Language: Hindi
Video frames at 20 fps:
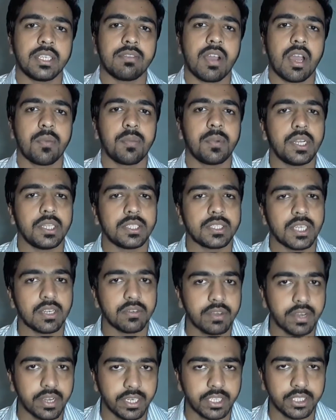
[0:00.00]
है वहाँ पे
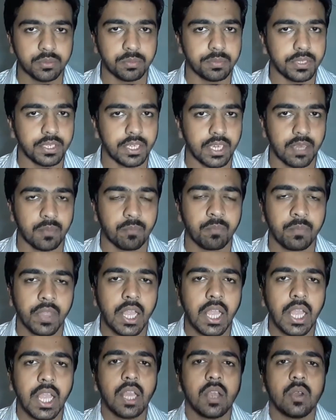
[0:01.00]
डिसएडवांटेज भी है
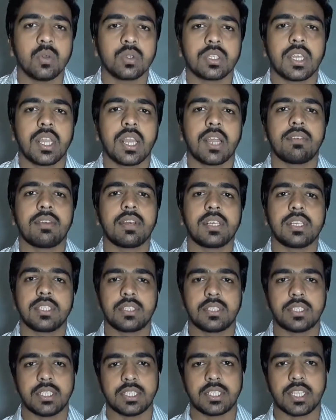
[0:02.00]
उसके अलावा
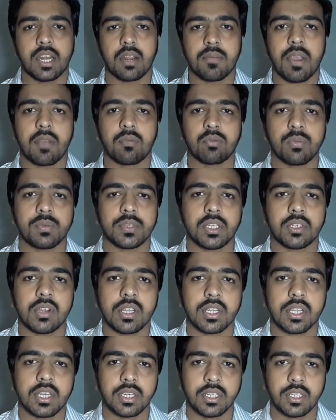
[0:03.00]
तीसरा मैं आपको बताऊंगा
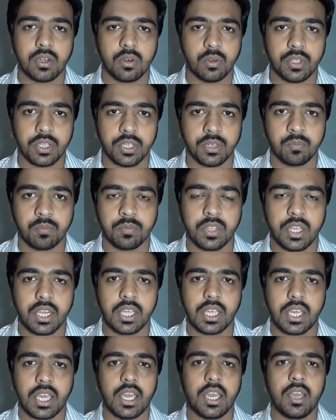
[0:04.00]
कंक्लूजन यानी
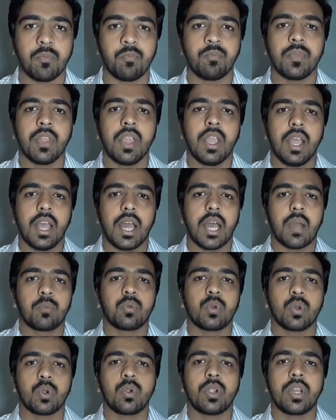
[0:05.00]
कि
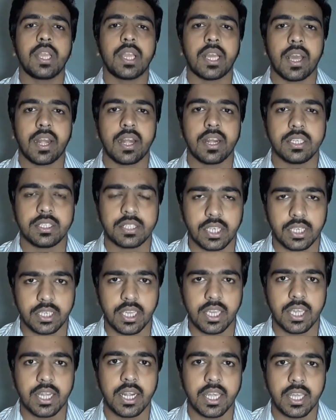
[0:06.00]
आपको रूटिंग करनी
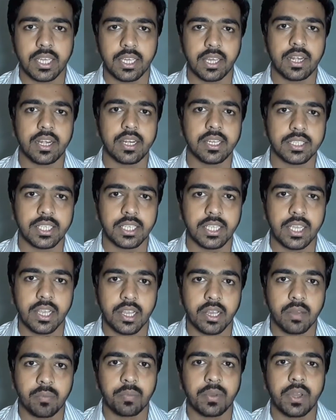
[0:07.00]
चाहिए नहीं करनी चाहिए
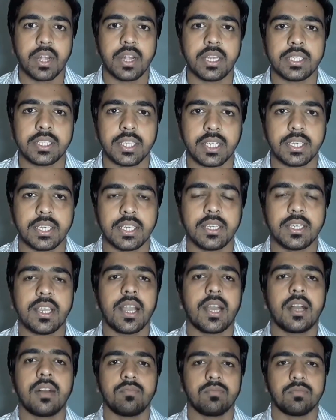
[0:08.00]
कब करनी चाहिए
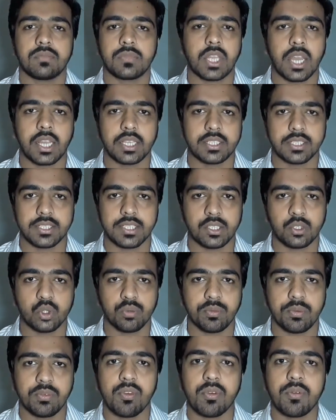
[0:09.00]
या क्या चीज़ है जो
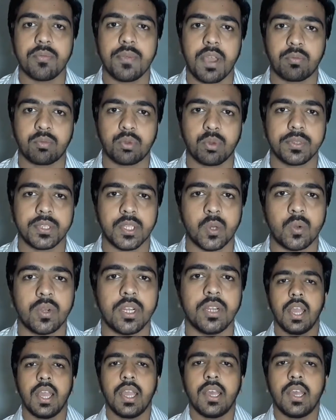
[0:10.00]
भी वो भी मैं आपको
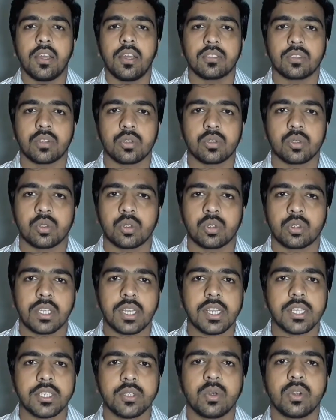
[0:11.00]
बताऊँगा तो दोस्तों
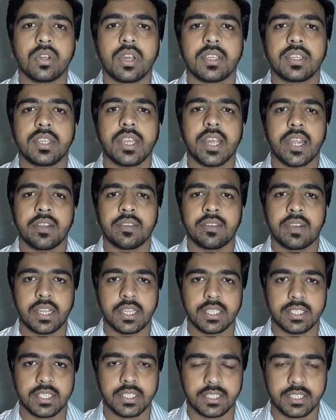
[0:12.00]
चले शुरू करते हैं
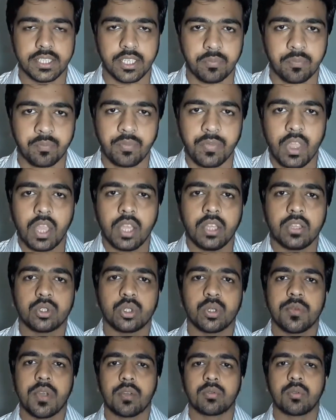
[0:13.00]
एडवांटेजेस से
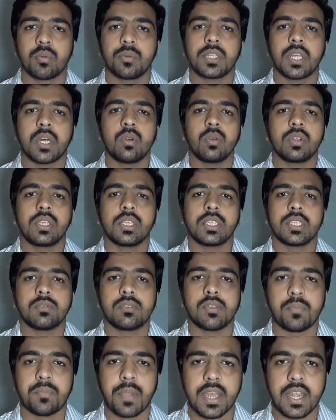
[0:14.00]
दोस्तों मैं आपको बताऊँ कि
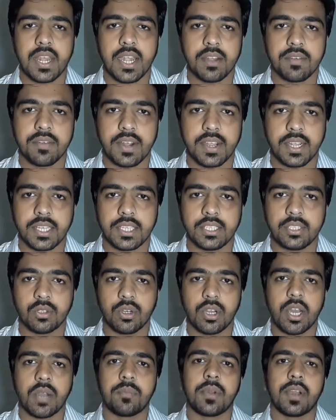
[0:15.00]
सबसे पहला एडवांटेज
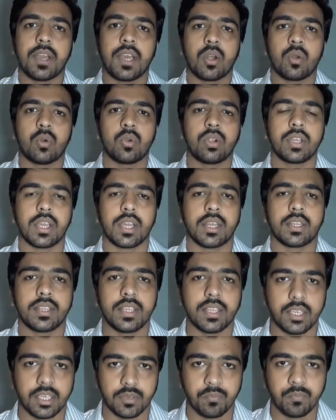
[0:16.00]
जो आप अगर रूट
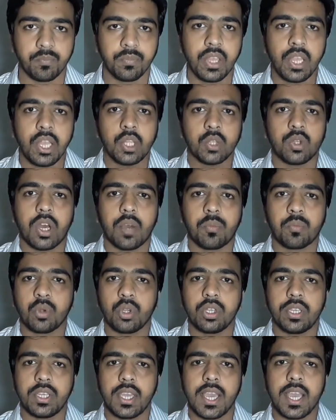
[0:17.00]
करते हैं तो
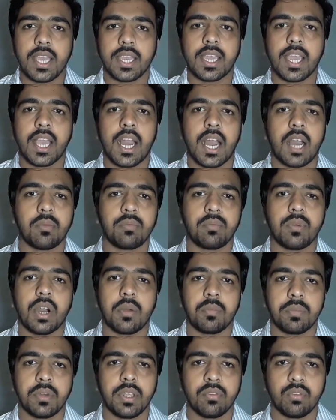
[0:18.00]
आपको ये है कि आप
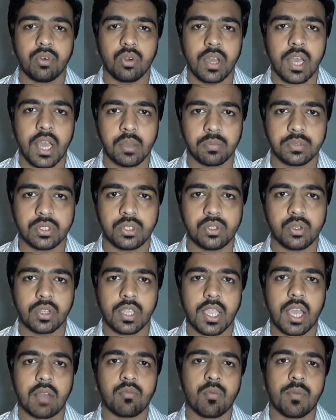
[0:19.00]
अपनी वो ऐप जो
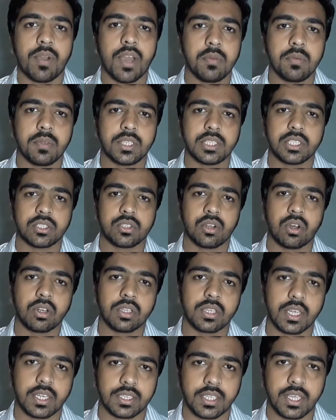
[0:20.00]
कि आप मोबाइल में
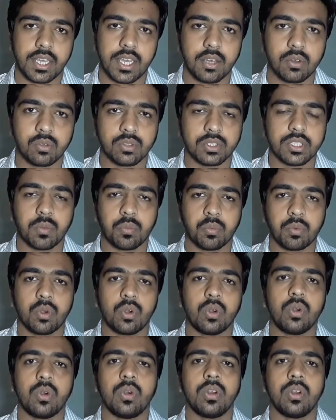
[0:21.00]
इंस्टॉल करते हैं उन सबको